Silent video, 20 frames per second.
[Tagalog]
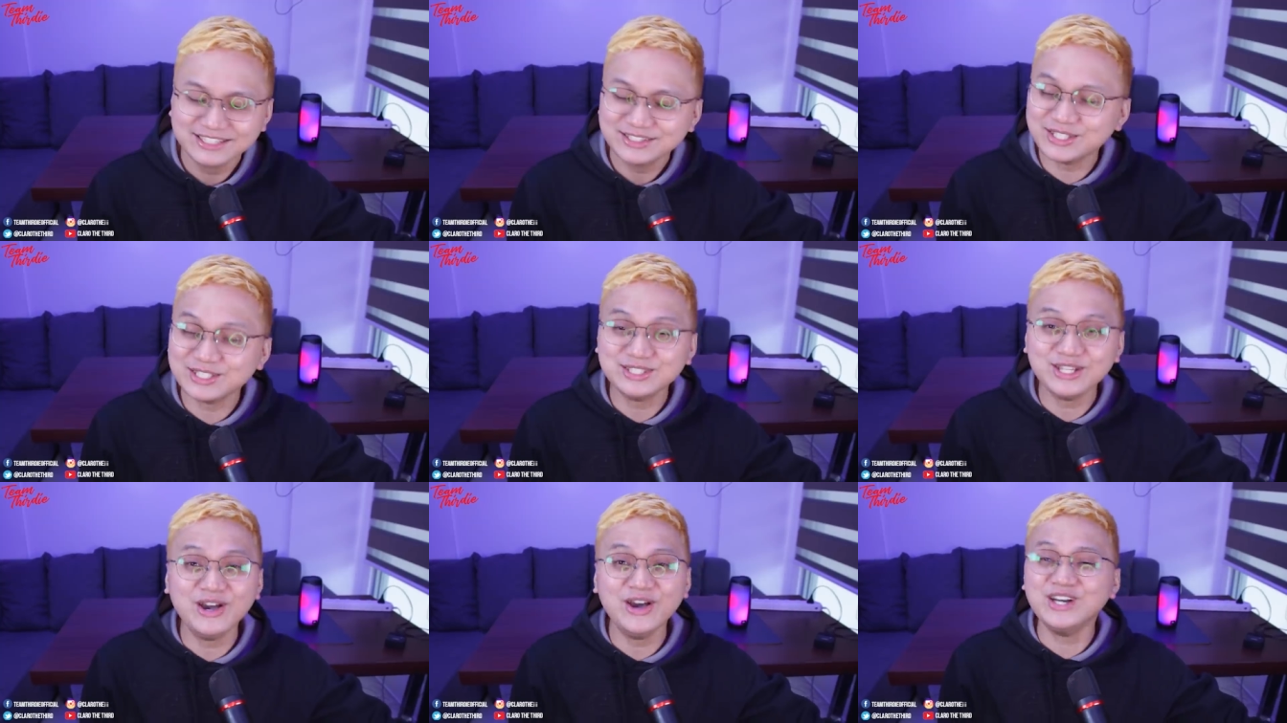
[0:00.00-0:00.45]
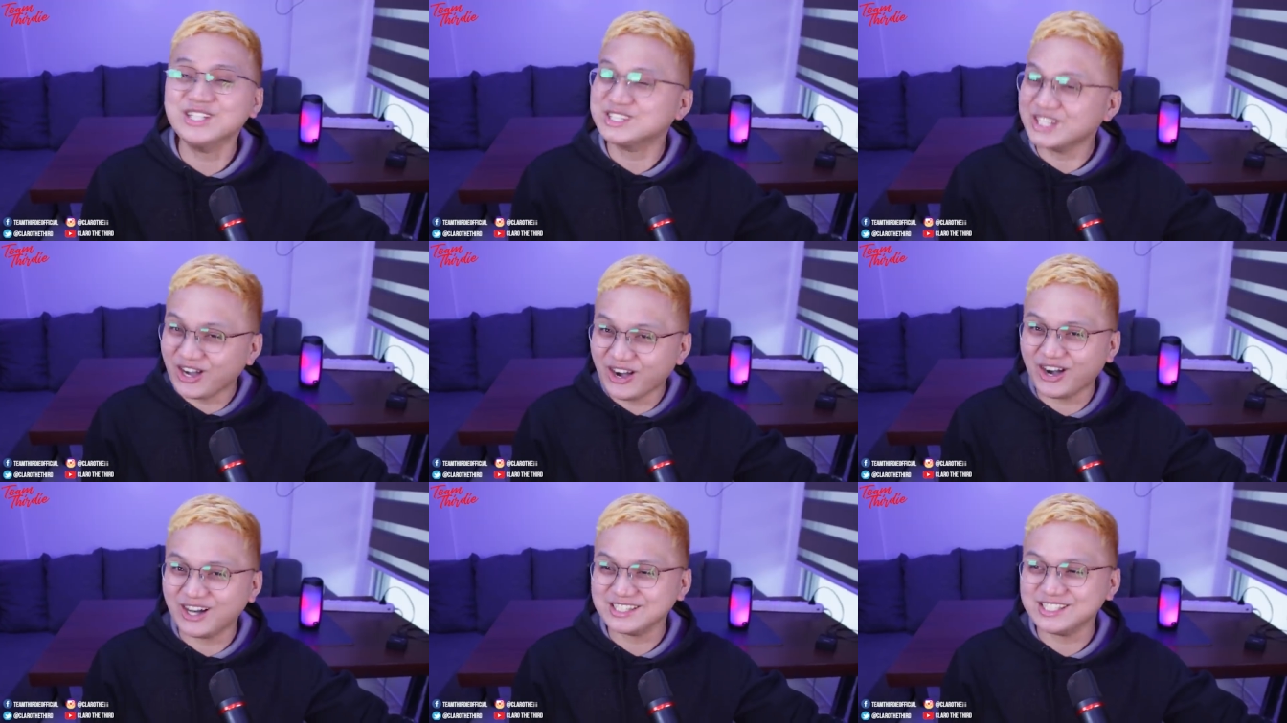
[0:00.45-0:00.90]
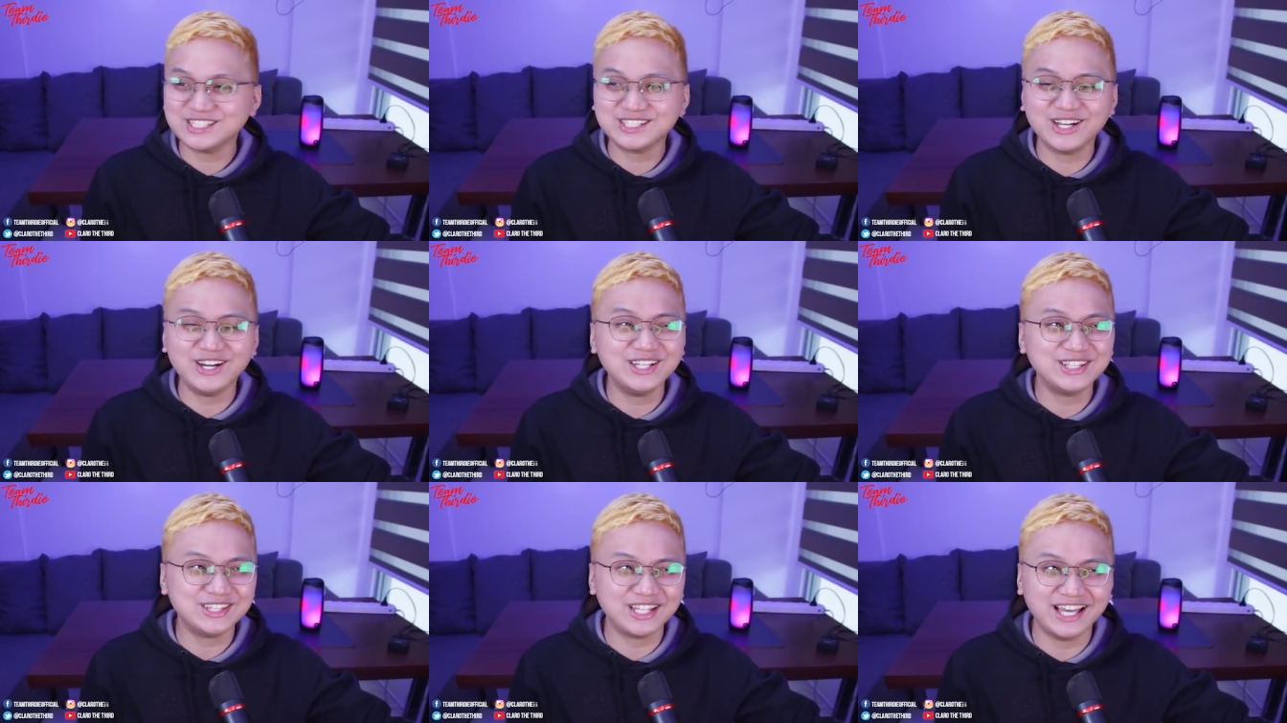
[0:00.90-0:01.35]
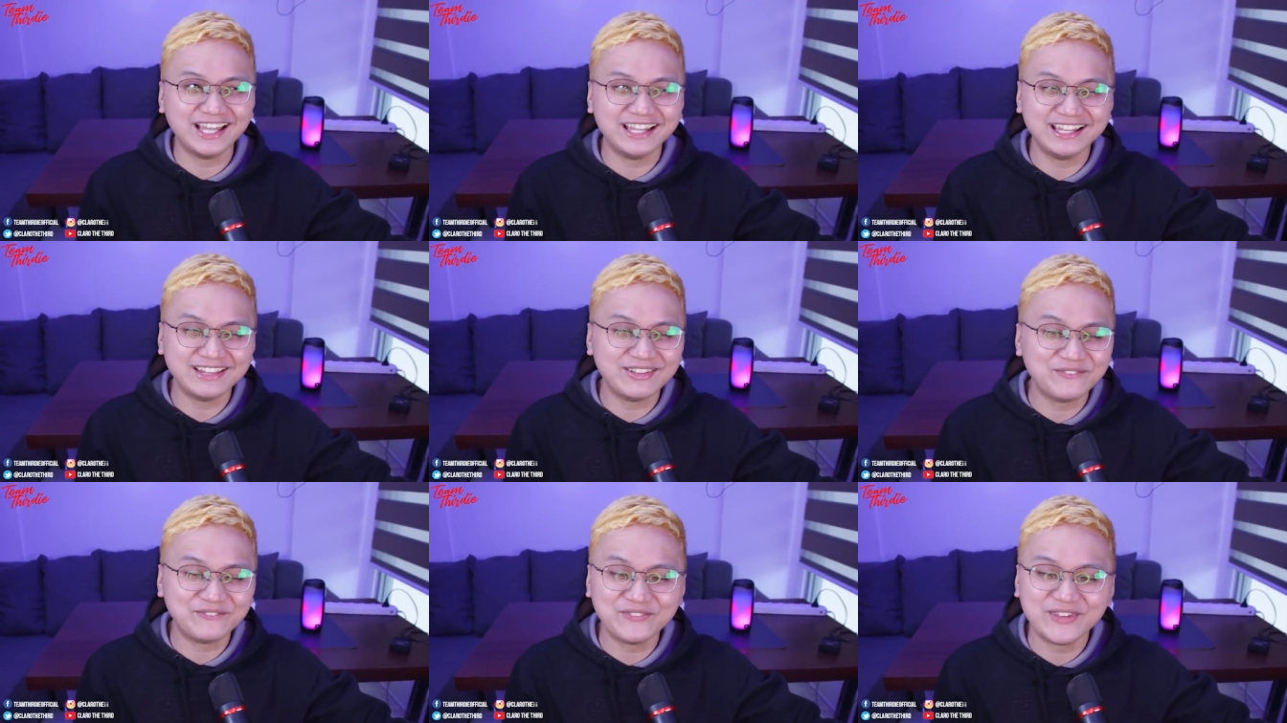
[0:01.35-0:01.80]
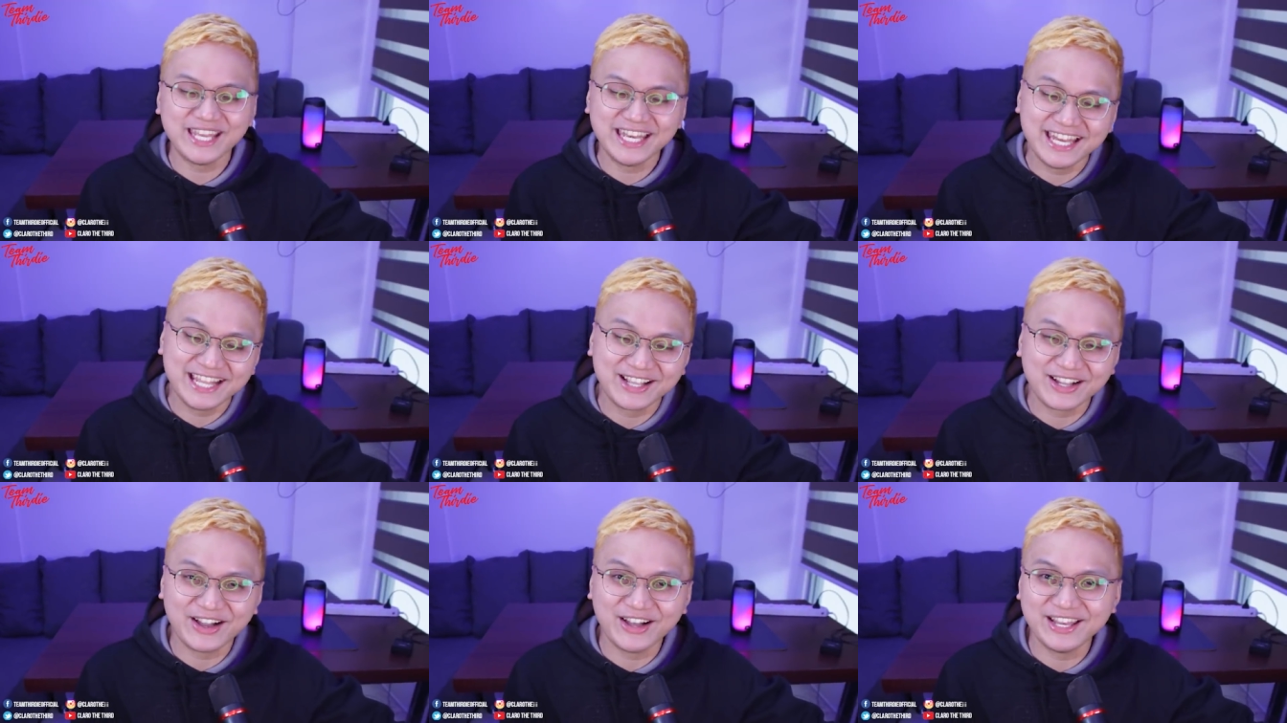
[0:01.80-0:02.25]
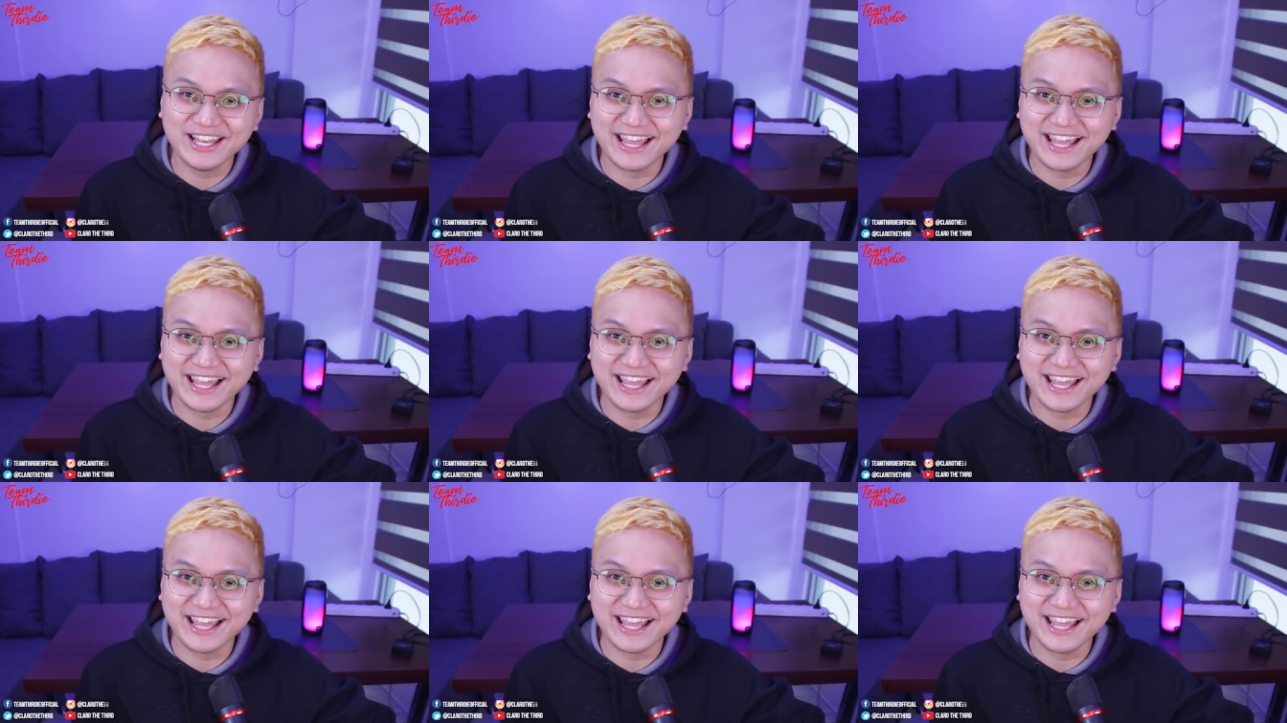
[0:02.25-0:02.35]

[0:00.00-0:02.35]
Totoo to! Totoo to! Ano feeling ko